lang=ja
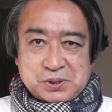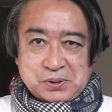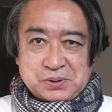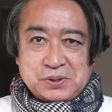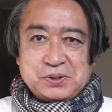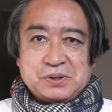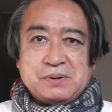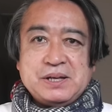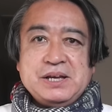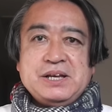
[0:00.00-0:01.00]
場というの
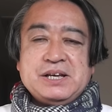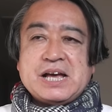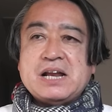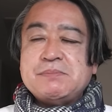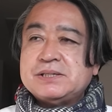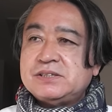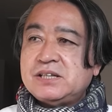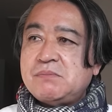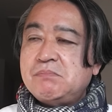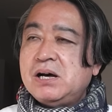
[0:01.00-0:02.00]
がありますん
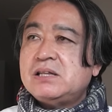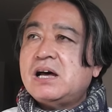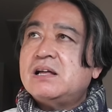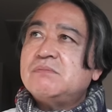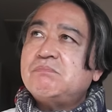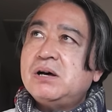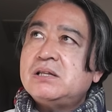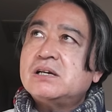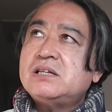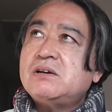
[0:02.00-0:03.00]
で、まだ、ま
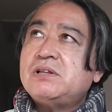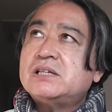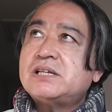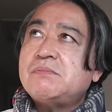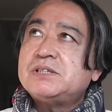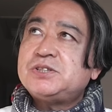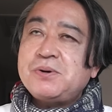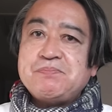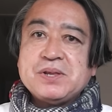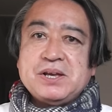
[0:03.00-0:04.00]
だ来てくださいます
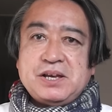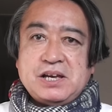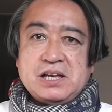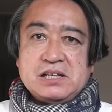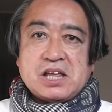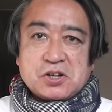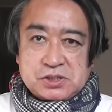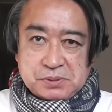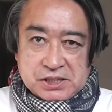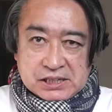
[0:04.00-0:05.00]
よ。えー、楽
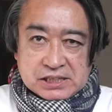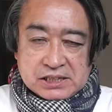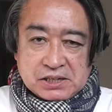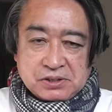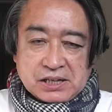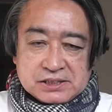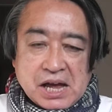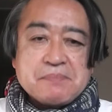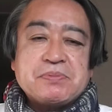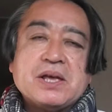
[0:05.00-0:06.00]
しみになさってくだ
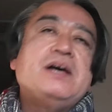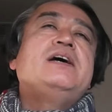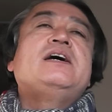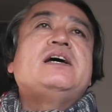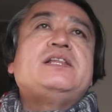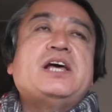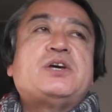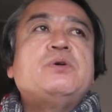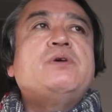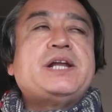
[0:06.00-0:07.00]
さい。で、
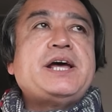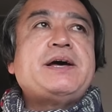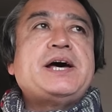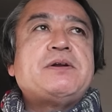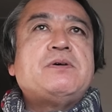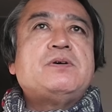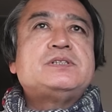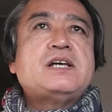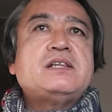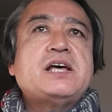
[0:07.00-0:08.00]
今日はね、あの、
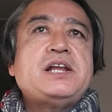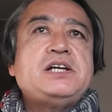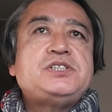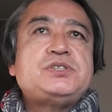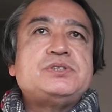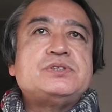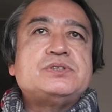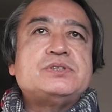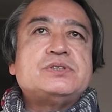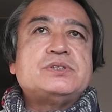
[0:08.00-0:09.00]
全体練
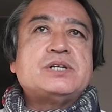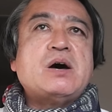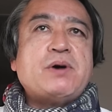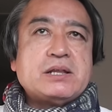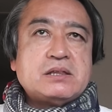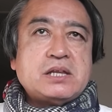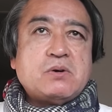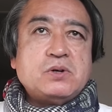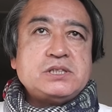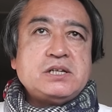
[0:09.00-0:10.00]
習が終わって、
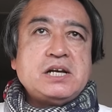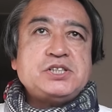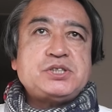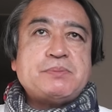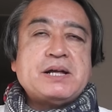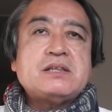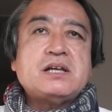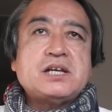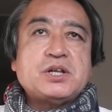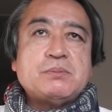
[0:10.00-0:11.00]
個人練習もあっ
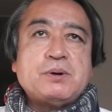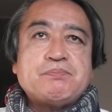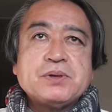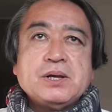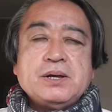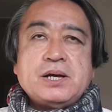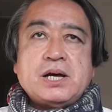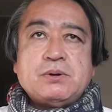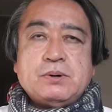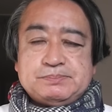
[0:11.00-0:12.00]
たんだけども、
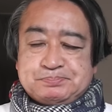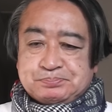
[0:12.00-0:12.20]
あの、